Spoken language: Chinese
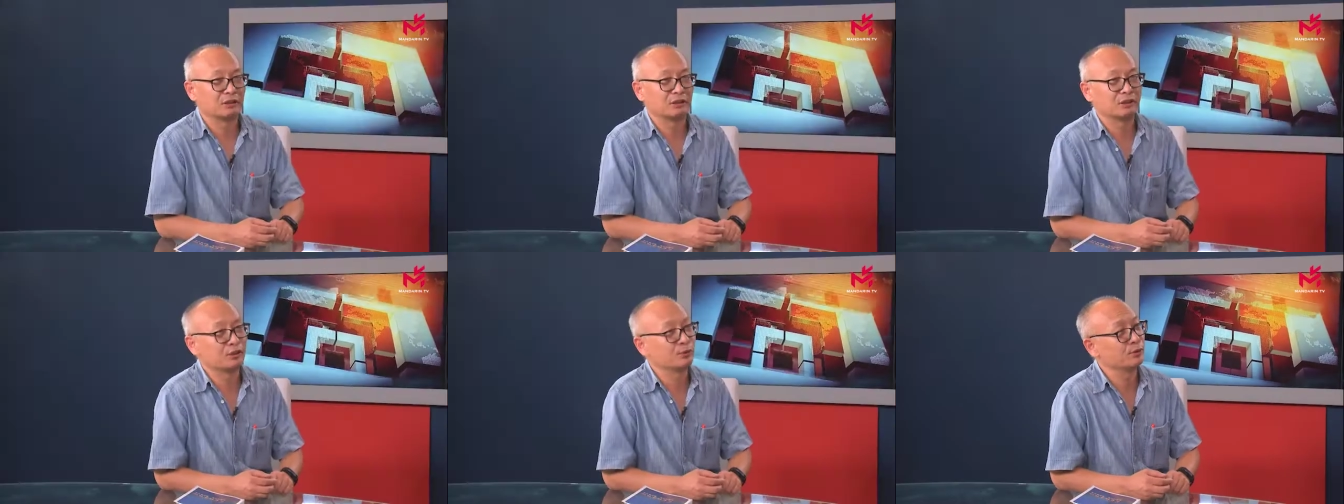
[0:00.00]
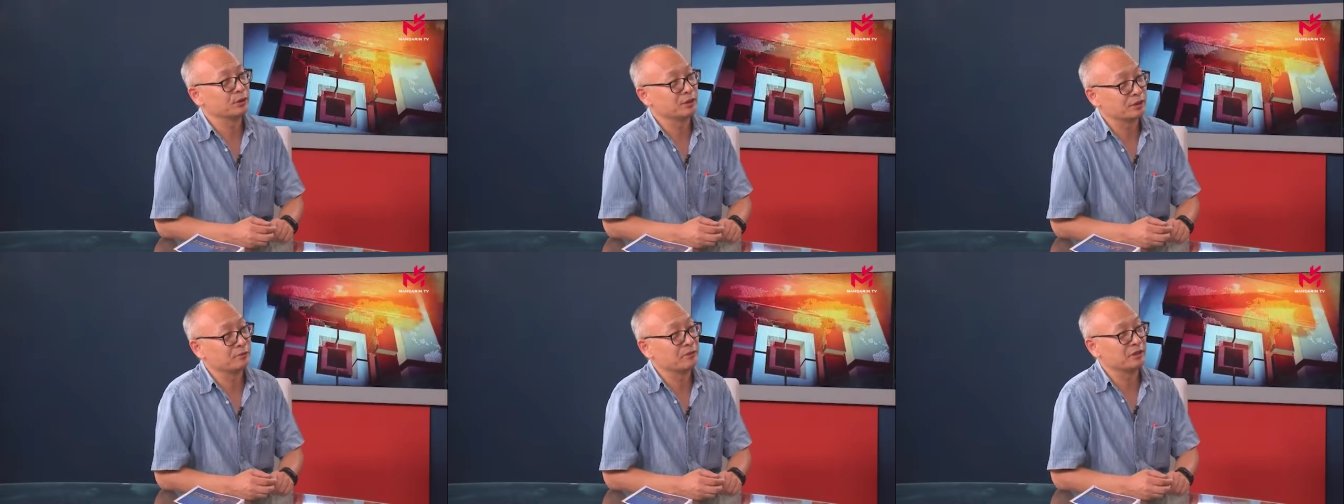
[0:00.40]
失去
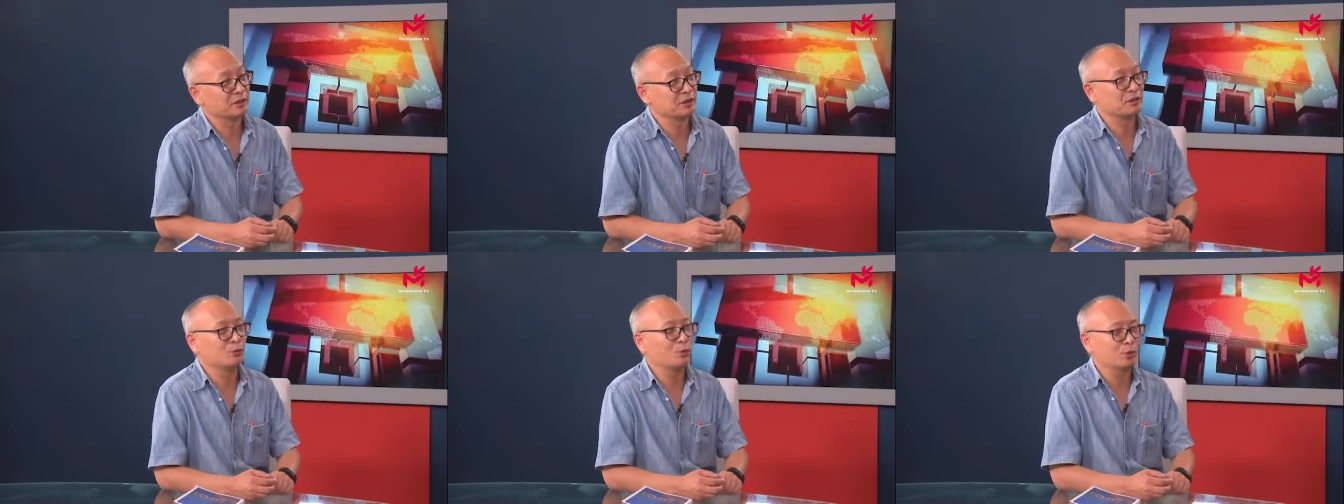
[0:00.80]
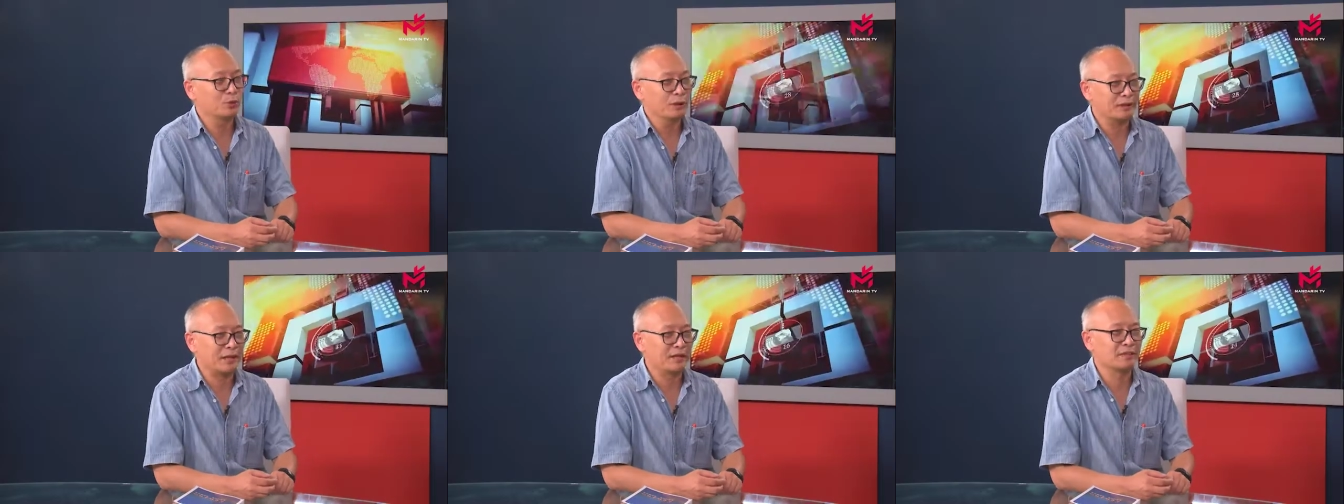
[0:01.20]
生命，这是我
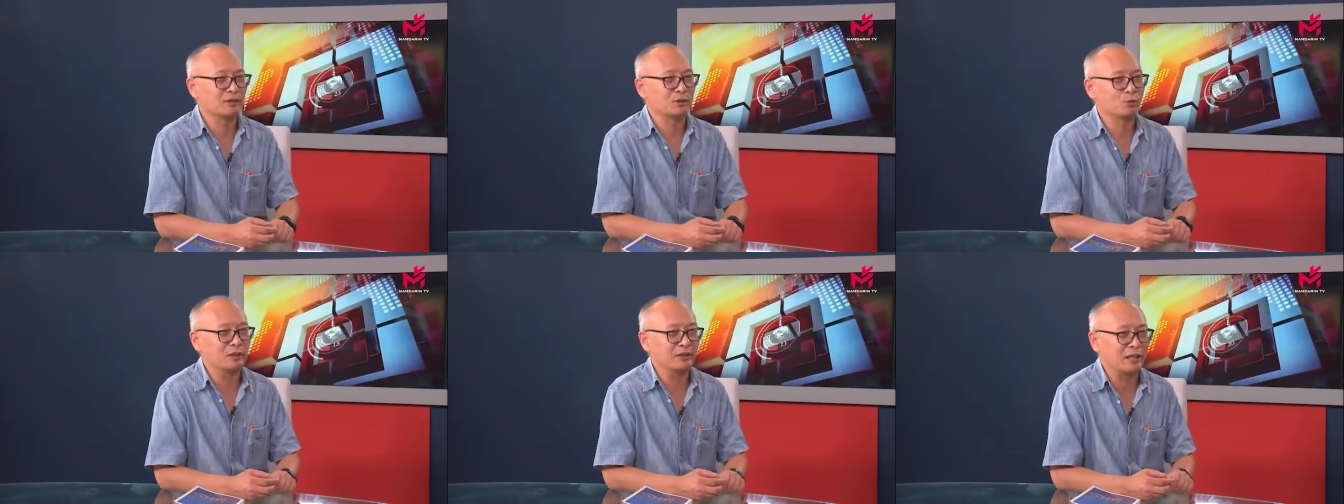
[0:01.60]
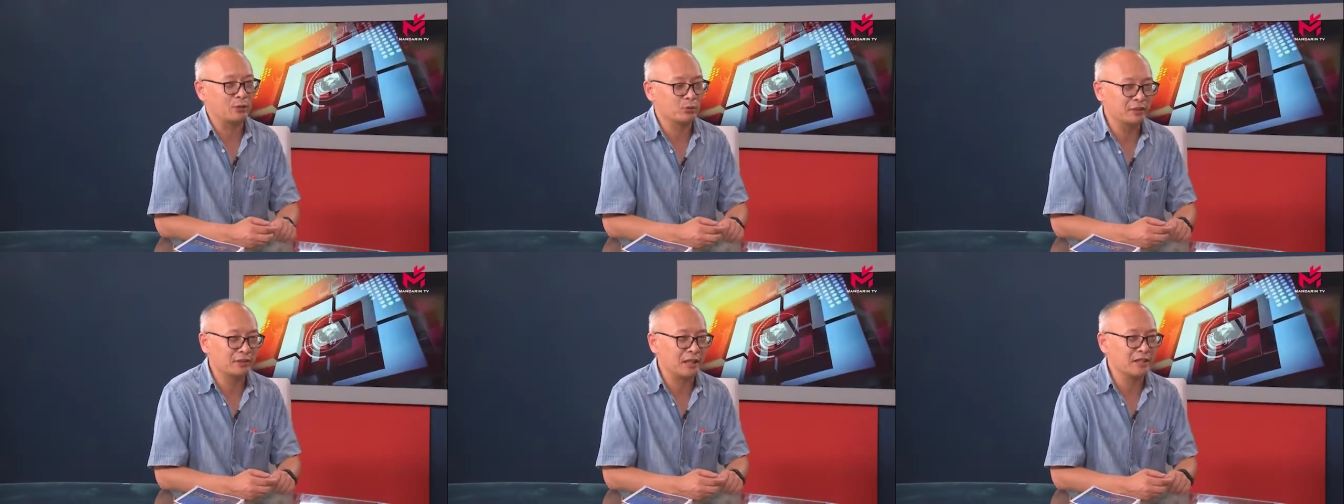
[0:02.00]
最担心的。最担
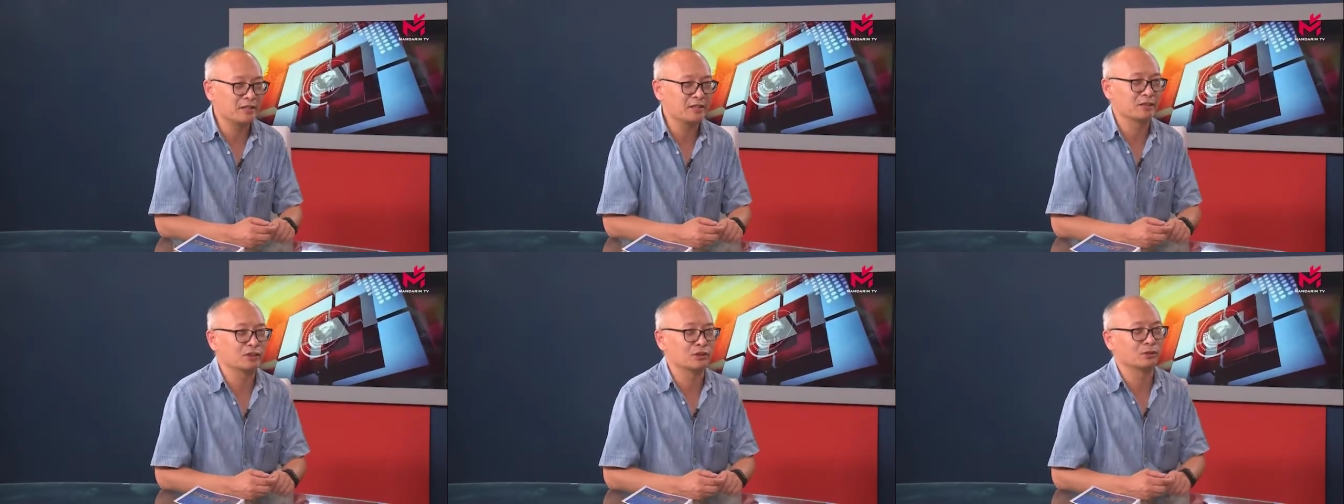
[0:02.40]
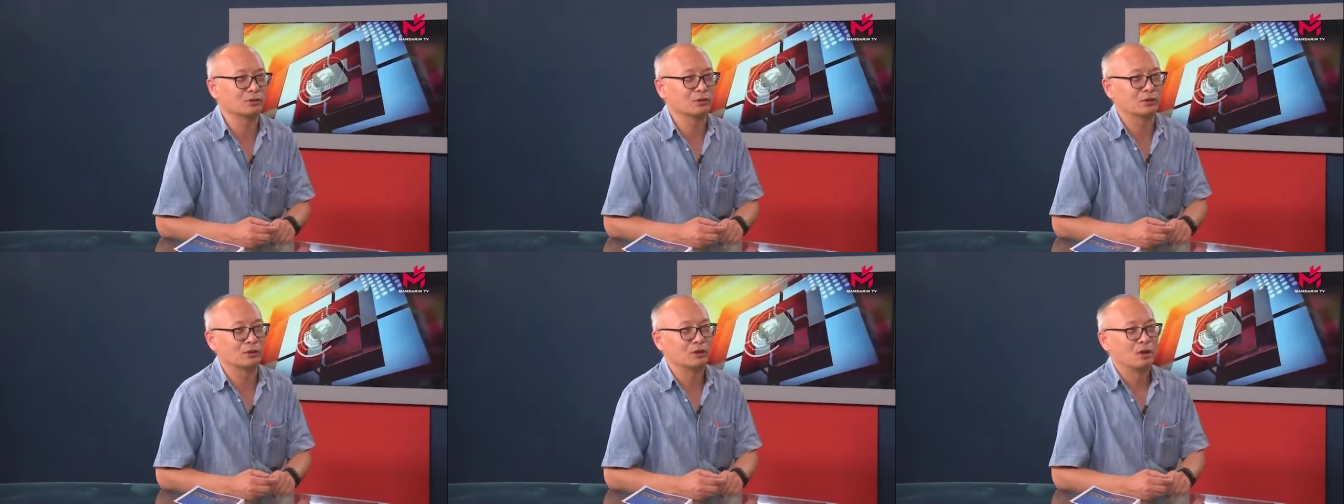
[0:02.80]
最担心的时候
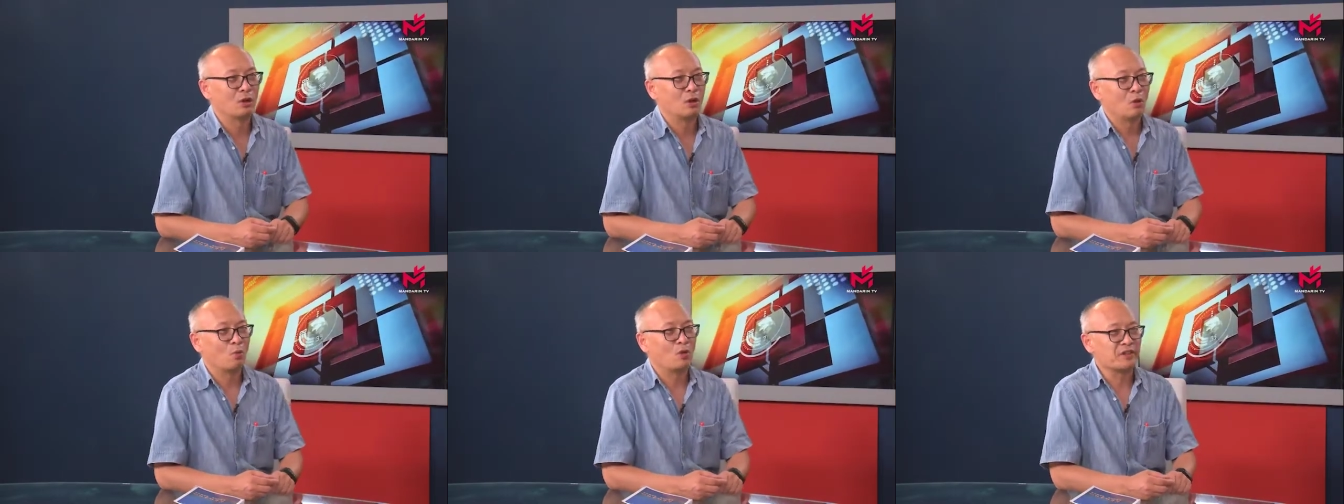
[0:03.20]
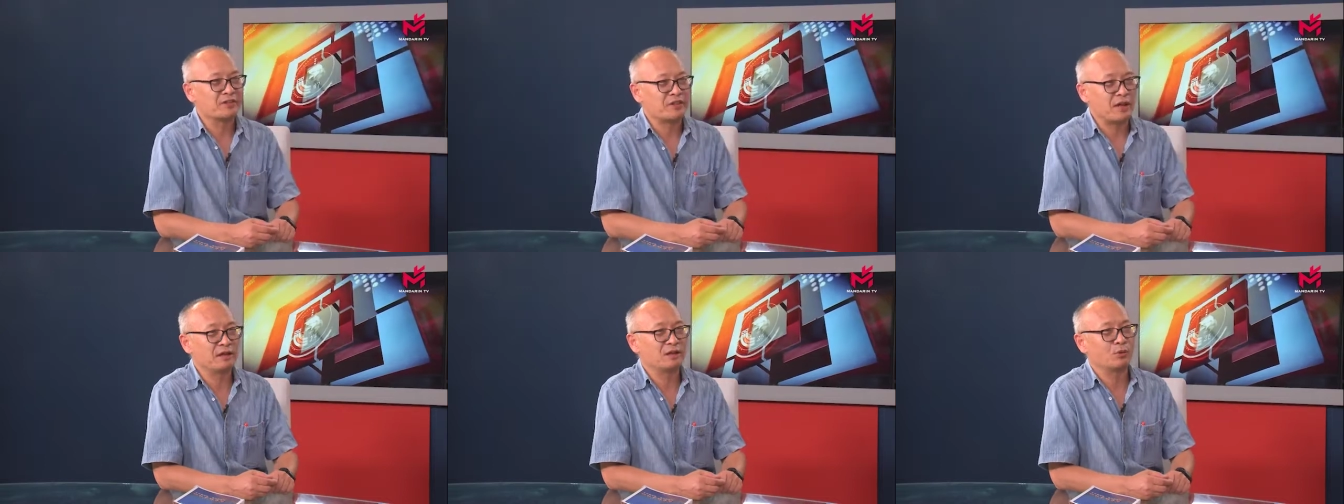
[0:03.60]
呢，我
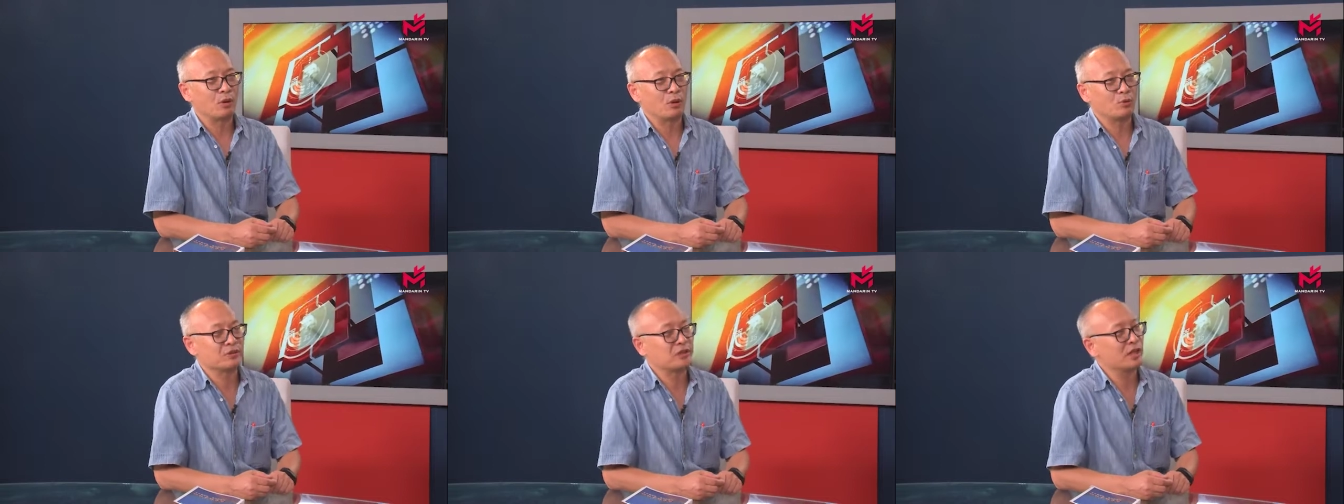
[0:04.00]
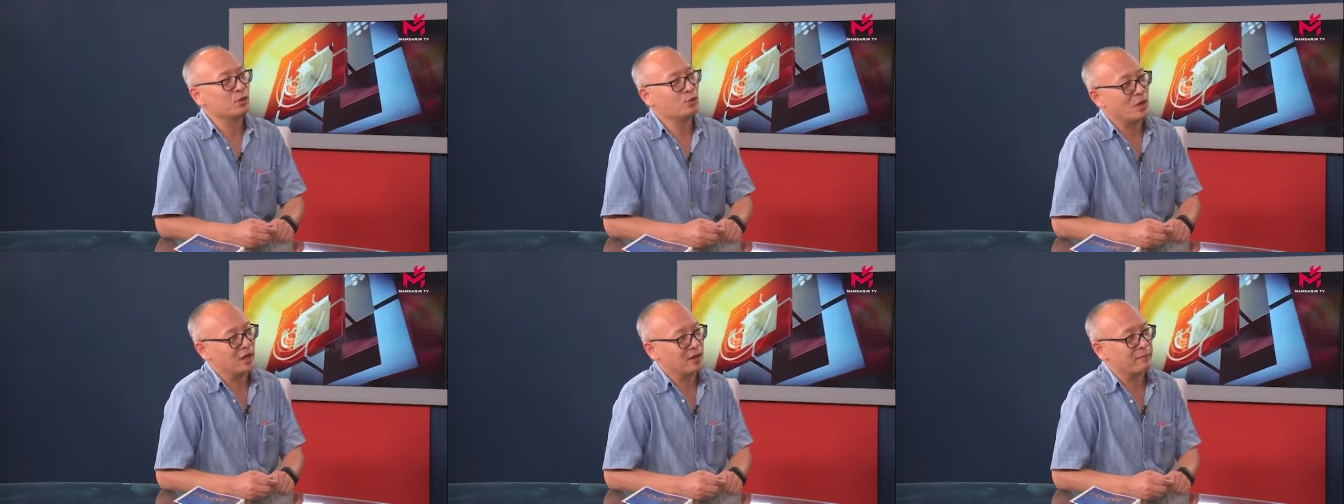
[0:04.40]
三个员工在医
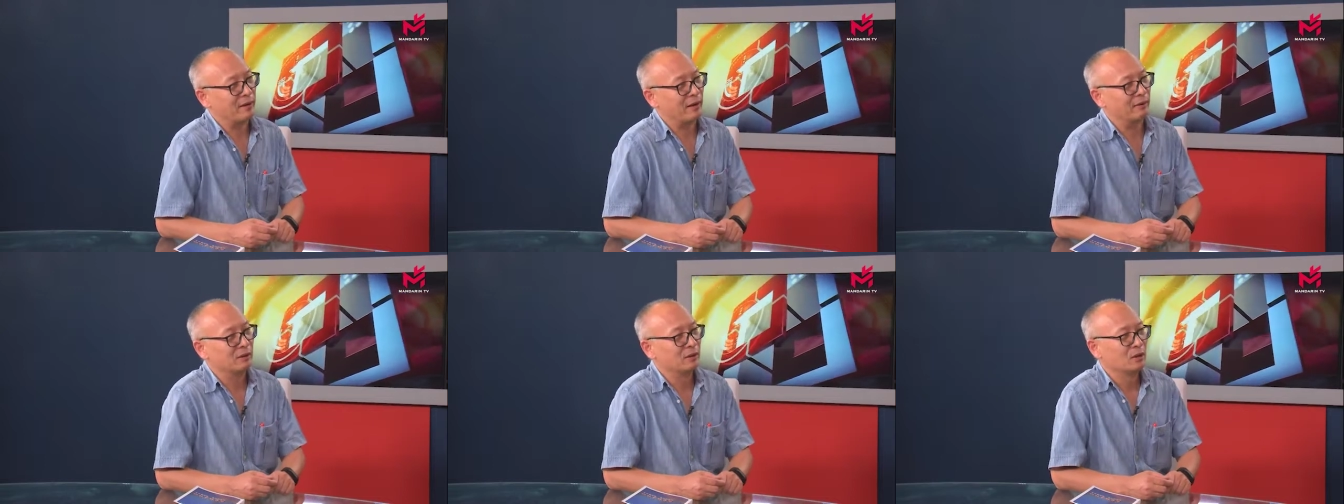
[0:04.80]
院里边，